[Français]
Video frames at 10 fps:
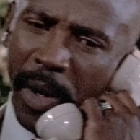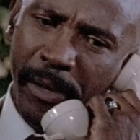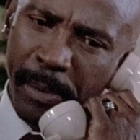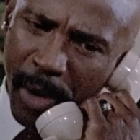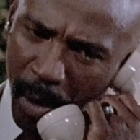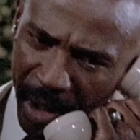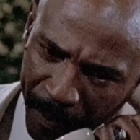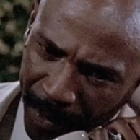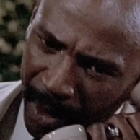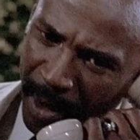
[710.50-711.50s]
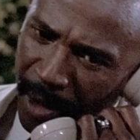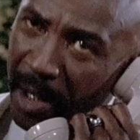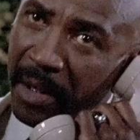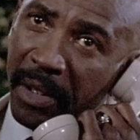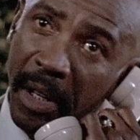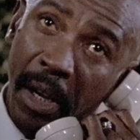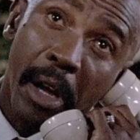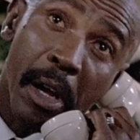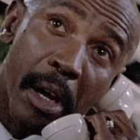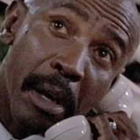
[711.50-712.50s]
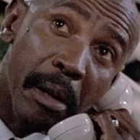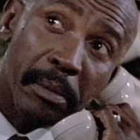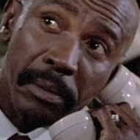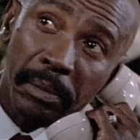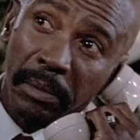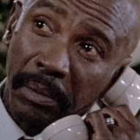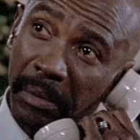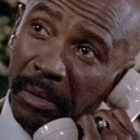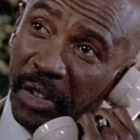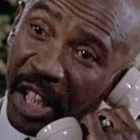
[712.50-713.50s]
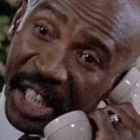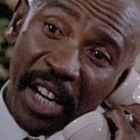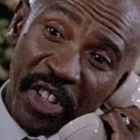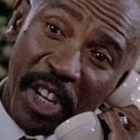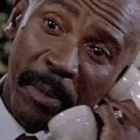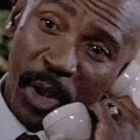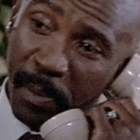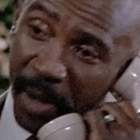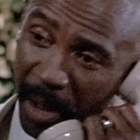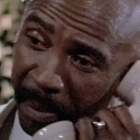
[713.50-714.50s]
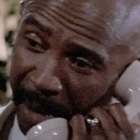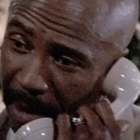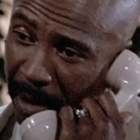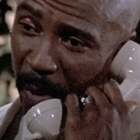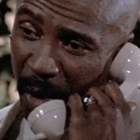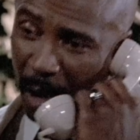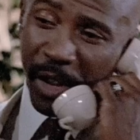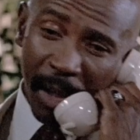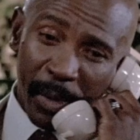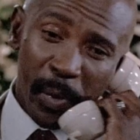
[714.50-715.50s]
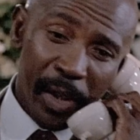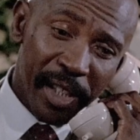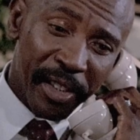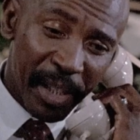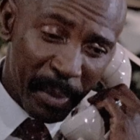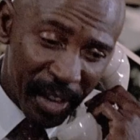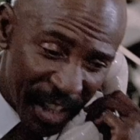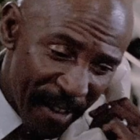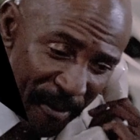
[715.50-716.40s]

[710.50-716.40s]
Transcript: pas, Brody. Vous allez... Euh, Arrêtez la pompe numéro 2 et la brancher sur la première, c'est aussi simple que